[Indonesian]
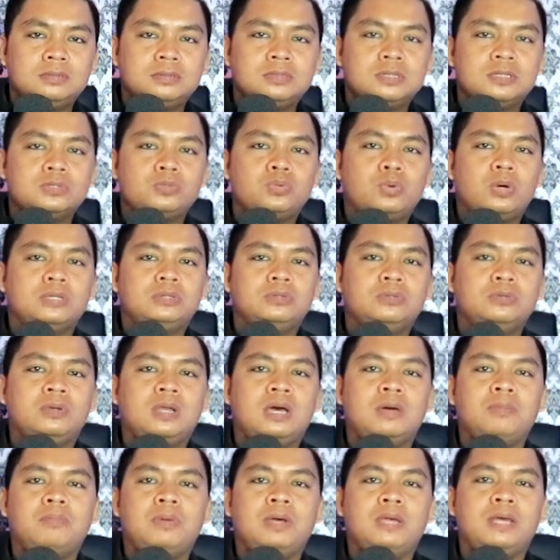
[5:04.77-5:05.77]
Sesuatu
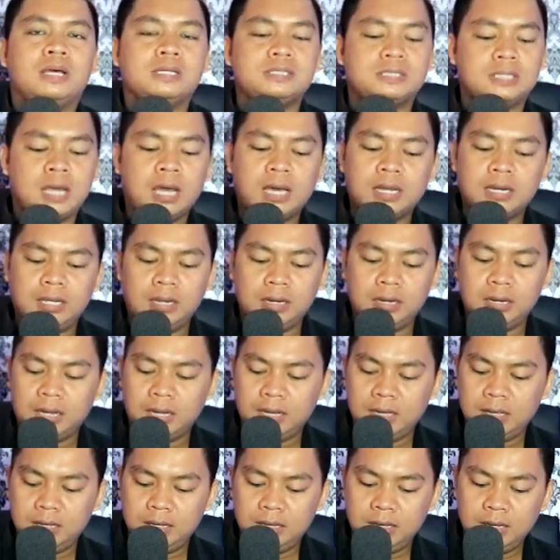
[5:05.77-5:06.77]
nama yang sangat
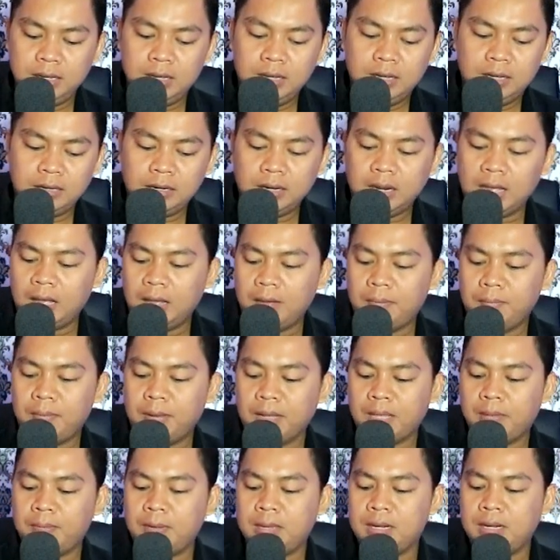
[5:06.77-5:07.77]
indah. Nah,
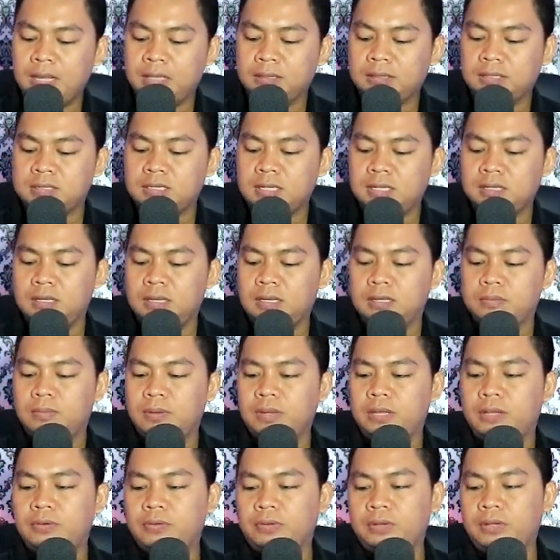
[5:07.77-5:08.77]
bagaimana yang terjadi?
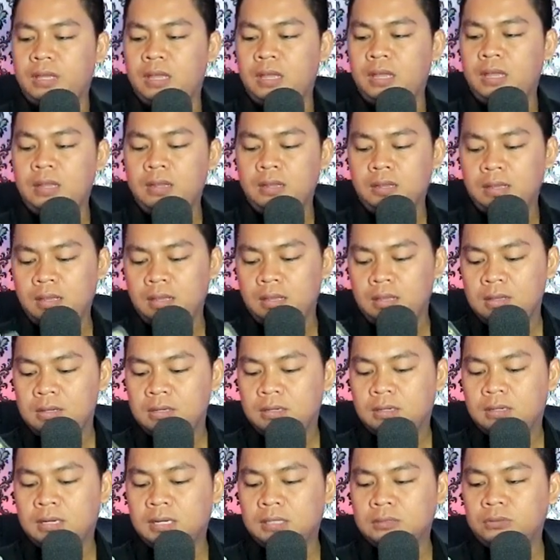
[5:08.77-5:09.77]
Berikutnya,
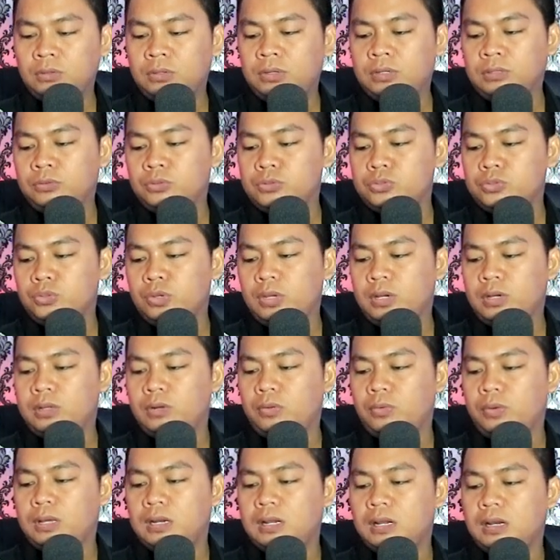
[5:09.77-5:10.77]
kartu ketujuh yang
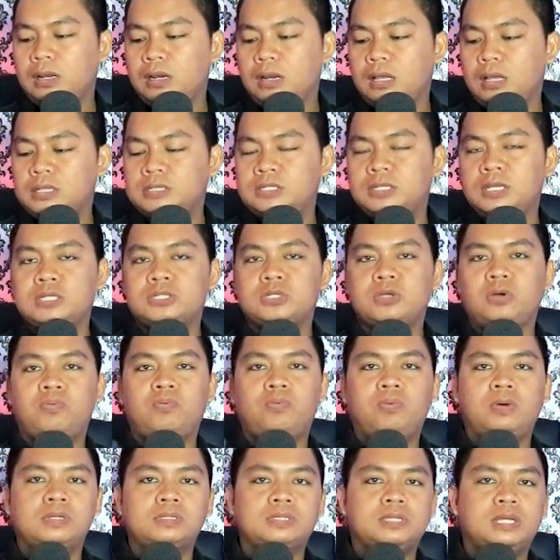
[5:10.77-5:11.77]
keluar adalah Six of
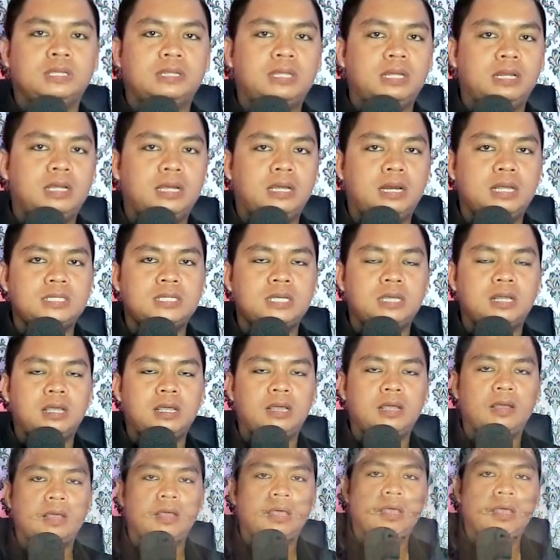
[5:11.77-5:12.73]
Wands. Kita lihat di sini.